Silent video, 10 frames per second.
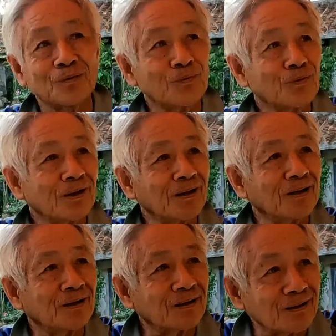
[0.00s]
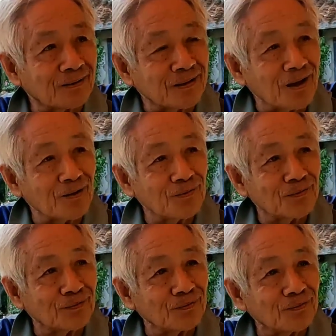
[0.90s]
chú là
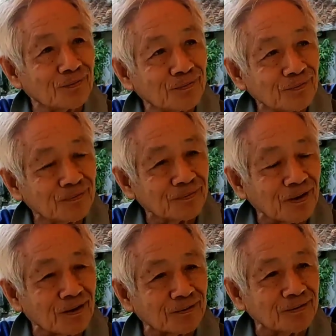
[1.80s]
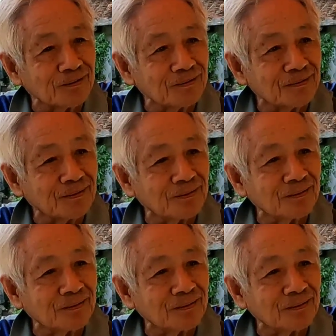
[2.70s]
cháu đời thứ